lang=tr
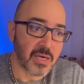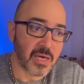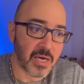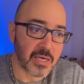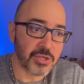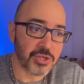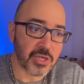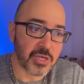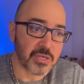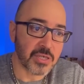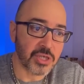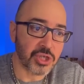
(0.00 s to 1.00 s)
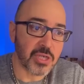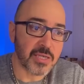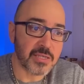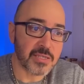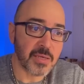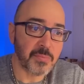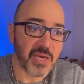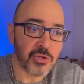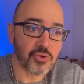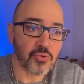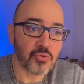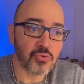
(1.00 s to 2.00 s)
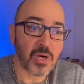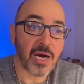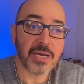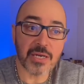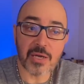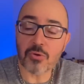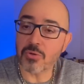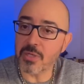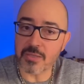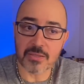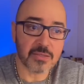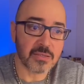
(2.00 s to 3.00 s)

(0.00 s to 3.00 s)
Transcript: Ayrıca içlerinde pek çoğu anne olan